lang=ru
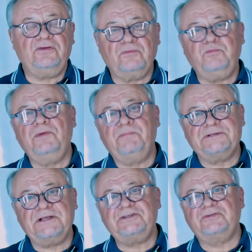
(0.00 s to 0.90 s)
идет пульпа,
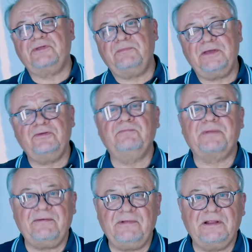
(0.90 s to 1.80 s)
значит у тебя идет
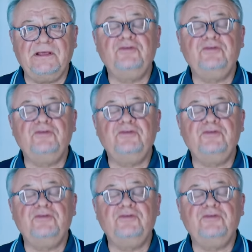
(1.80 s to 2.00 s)
правильно.